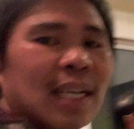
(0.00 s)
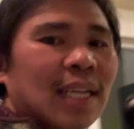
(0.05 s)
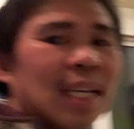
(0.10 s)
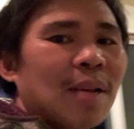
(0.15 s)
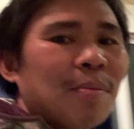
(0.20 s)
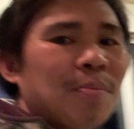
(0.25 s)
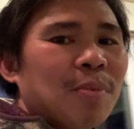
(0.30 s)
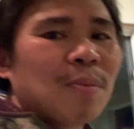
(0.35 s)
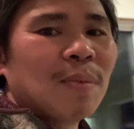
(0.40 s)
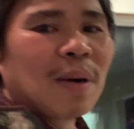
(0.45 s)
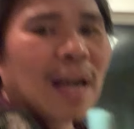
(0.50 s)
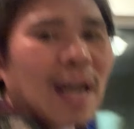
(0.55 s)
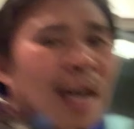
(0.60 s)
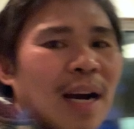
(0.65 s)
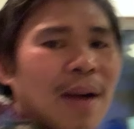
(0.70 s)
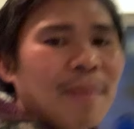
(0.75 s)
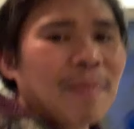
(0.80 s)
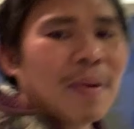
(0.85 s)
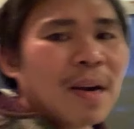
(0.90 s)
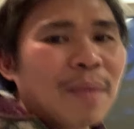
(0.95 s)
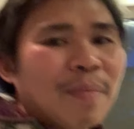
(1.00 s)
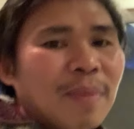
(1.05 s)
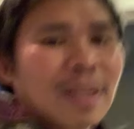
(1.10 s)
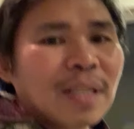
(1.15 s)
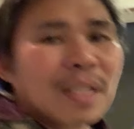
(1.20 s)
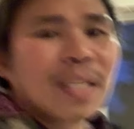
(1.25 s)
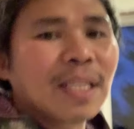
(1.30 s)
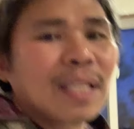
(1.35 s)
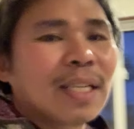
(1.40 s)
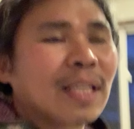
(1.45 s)
yan po mga
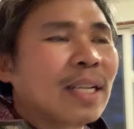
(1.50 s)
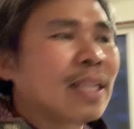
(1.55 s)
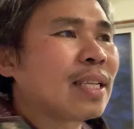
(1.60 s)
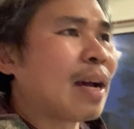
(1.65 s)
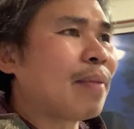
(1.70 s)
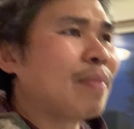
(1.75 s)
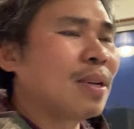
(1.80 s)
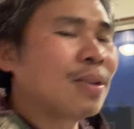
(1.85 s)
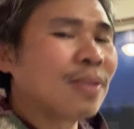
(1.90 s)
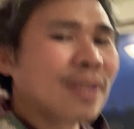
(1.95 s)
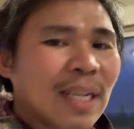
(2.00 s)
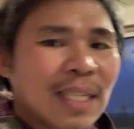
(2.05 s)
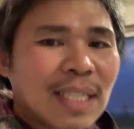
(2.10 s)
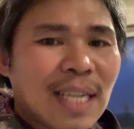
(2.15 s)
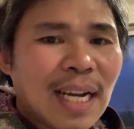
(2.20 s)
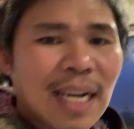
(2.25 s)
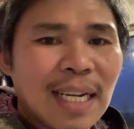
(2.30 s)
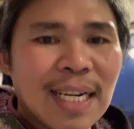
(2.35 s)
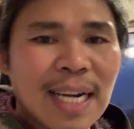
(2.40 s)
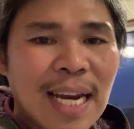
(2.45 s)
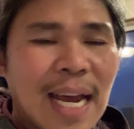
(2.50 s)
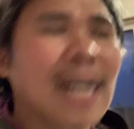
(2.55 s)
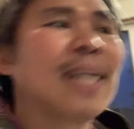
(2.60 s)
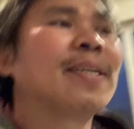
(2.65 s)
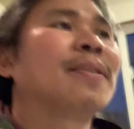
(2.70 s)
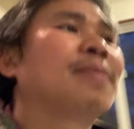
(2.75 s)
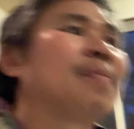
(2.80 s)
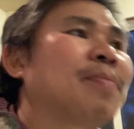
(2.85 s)
ka-farmers. Sabi ko nga sa kanila,